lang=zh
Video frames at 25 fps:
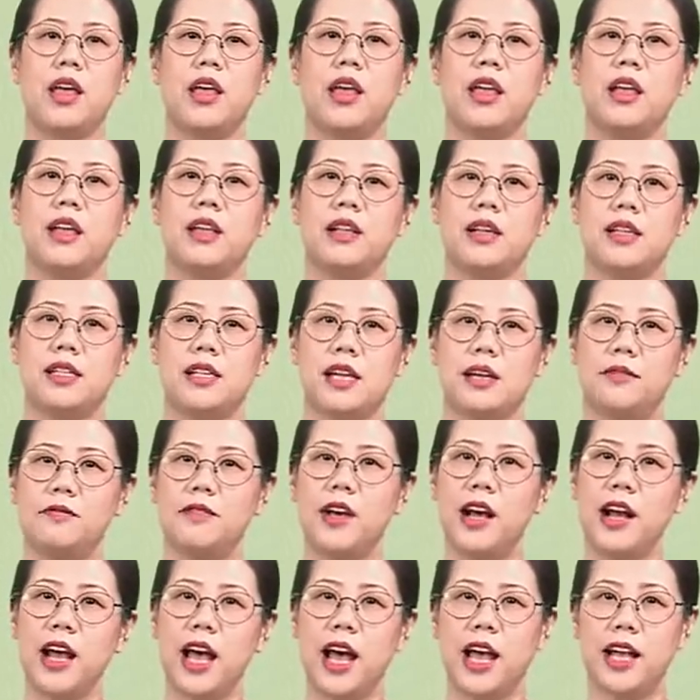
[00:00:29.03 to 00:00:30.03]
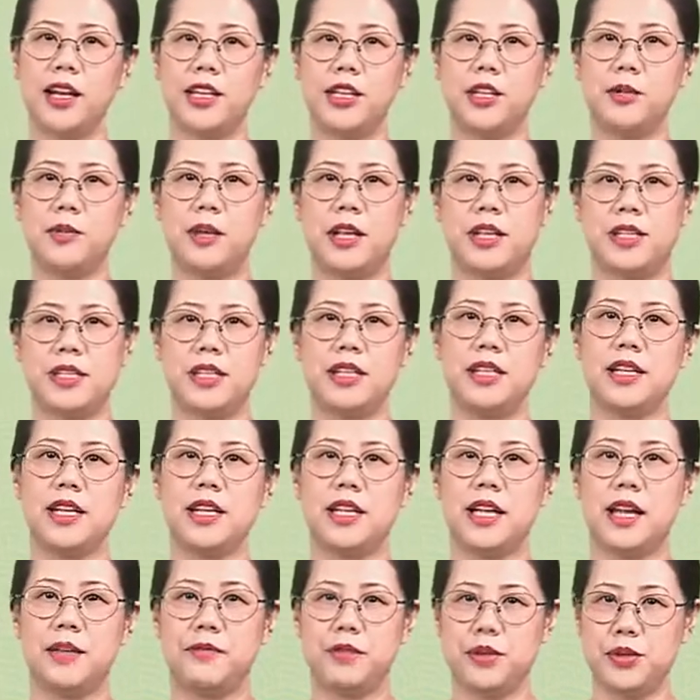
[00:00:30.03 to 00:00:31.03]
那在翻看日本近现代
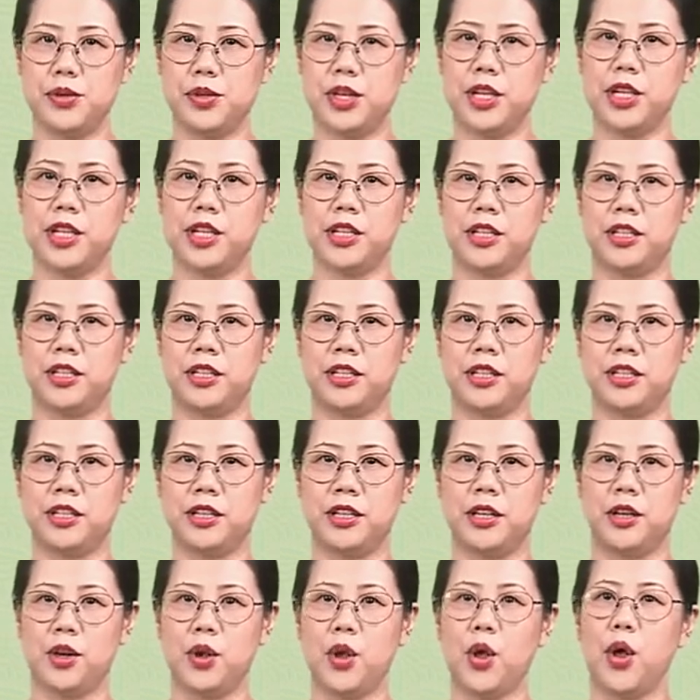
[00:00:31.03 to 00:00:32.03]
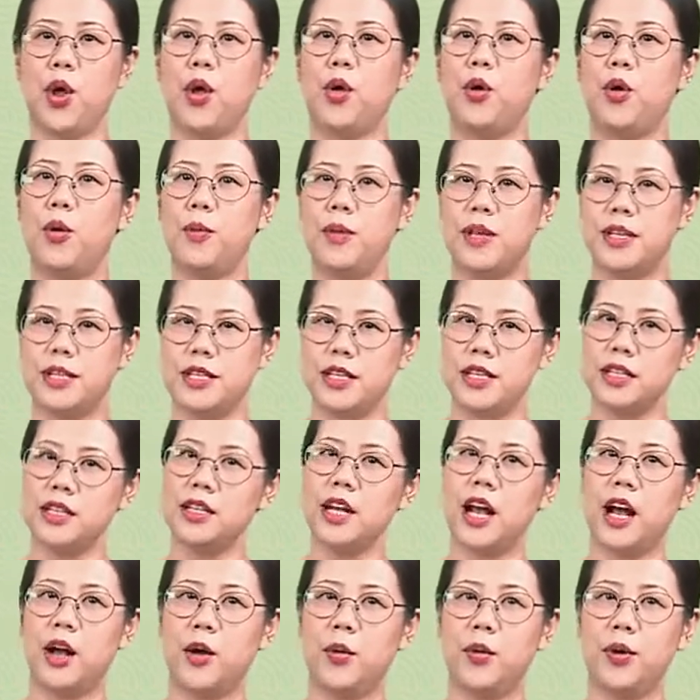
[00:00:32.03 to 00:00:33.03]
文学史时，我们经常
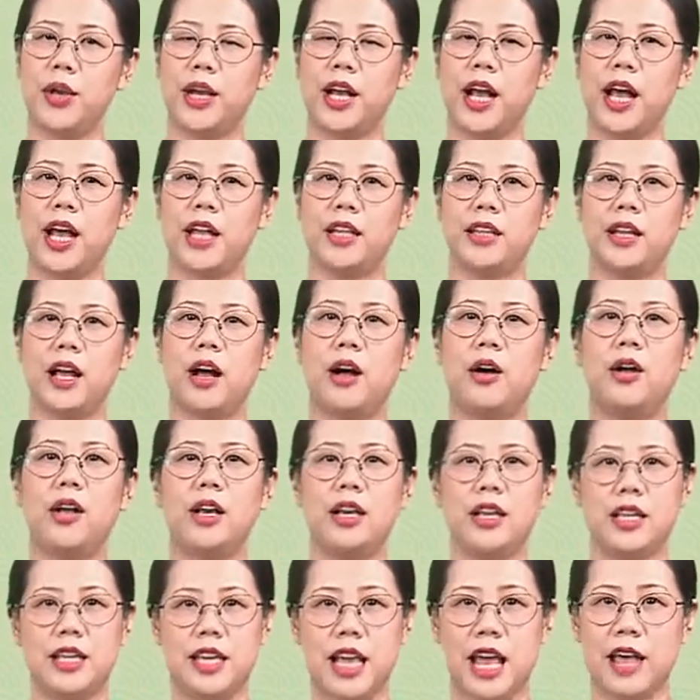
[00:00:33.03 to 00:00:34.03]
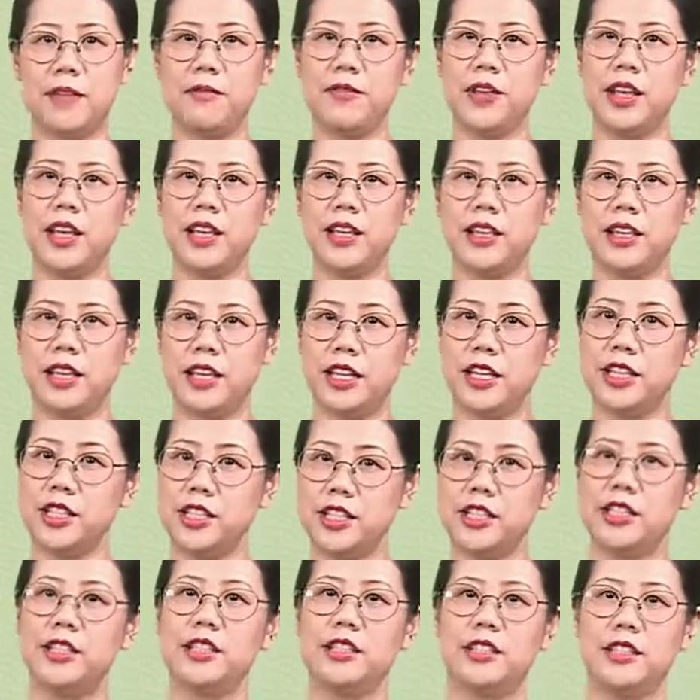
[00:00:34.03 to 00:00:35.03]
会看到“言文一
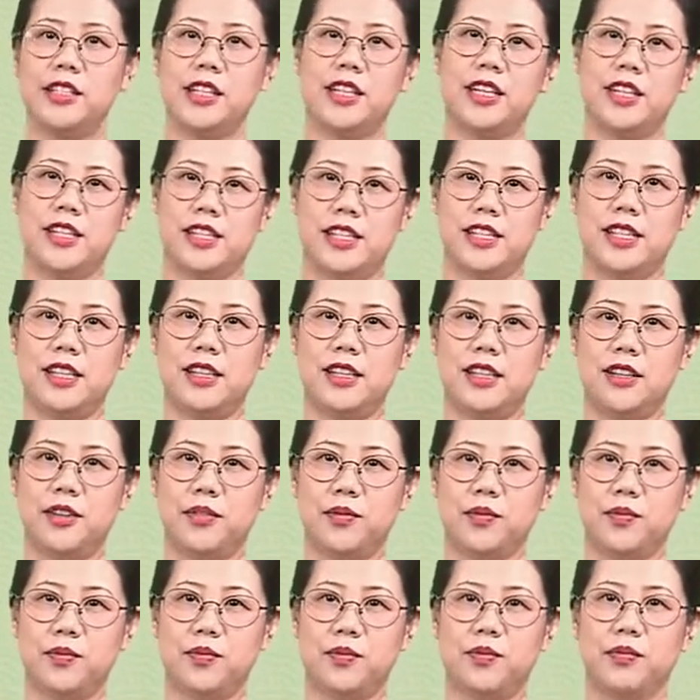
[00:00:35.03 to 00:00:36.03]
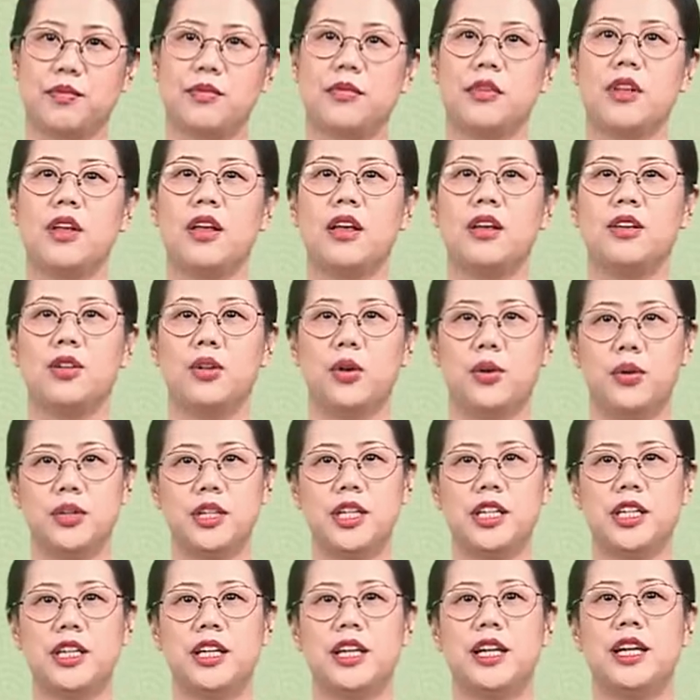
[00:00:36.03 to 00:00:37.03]
致”这个词，同
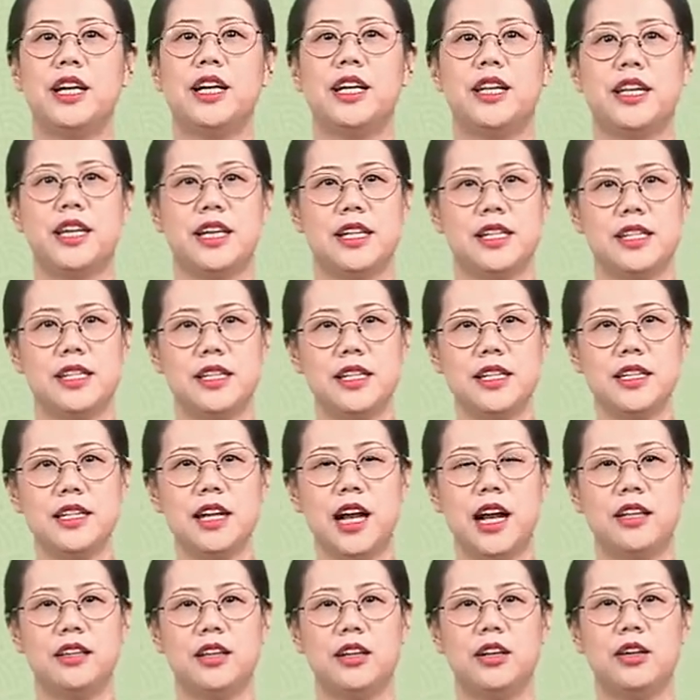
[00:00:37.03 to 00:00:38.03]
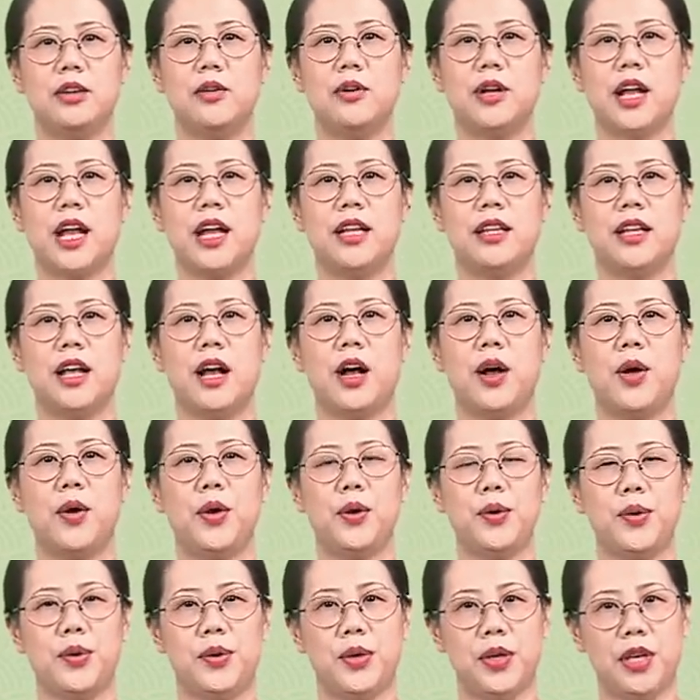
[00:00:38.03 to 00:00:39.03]
时也经常能够看到
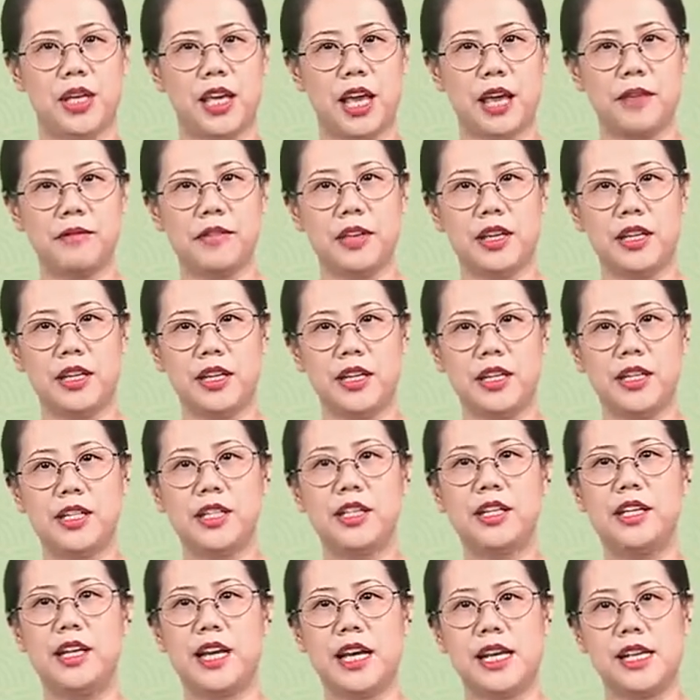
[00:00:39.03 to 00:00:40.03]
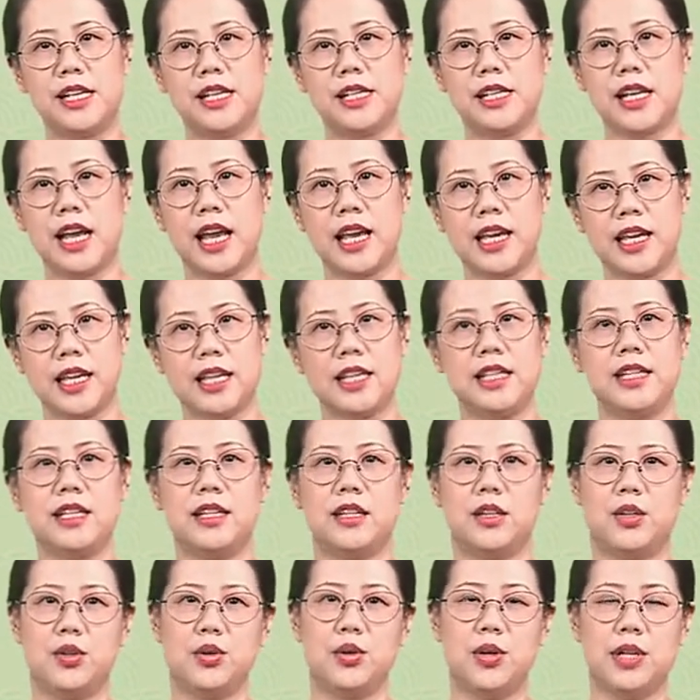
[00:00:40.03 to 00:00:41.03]
与“言文一致”联系在一起的
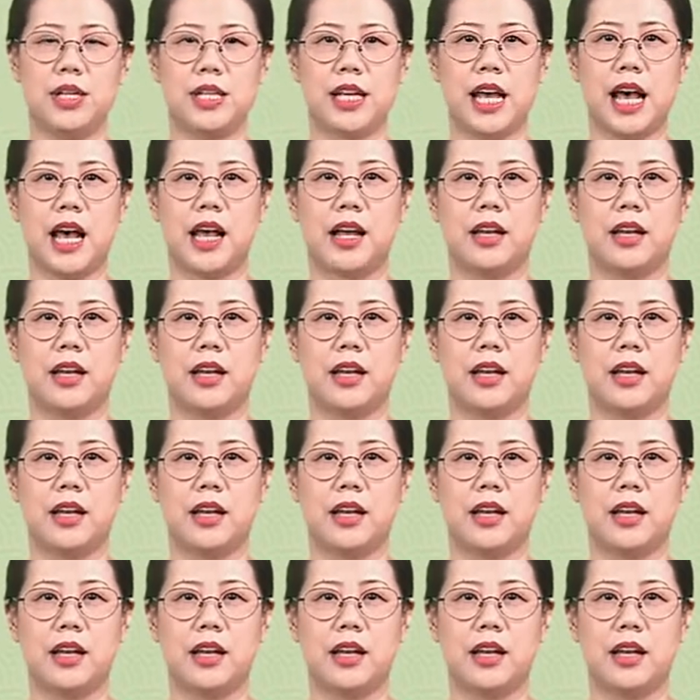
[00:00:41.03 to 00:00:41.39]
作家，